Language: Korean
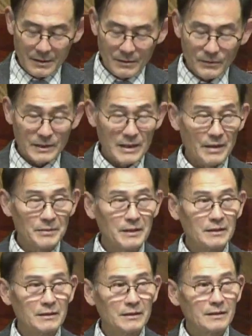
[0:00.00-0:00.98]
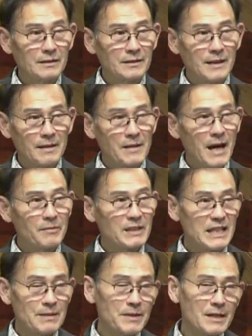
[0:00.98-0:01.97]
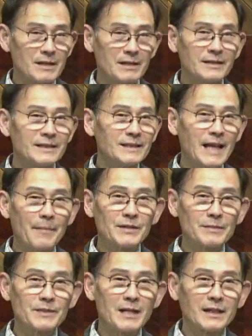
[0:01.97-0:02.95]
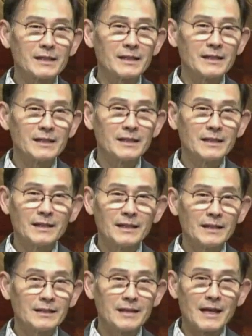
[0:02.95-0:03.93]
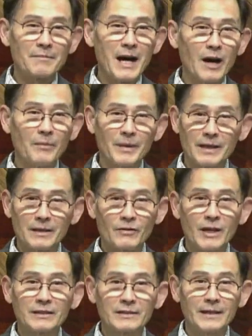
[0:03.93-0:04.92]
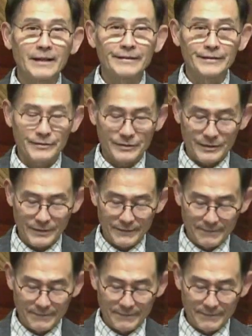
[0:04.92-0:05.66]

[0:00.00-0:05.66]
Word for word: 왜냐하면 그의 마음은 이미 은 30냥이 그의 마음에 가득 차 있었어요.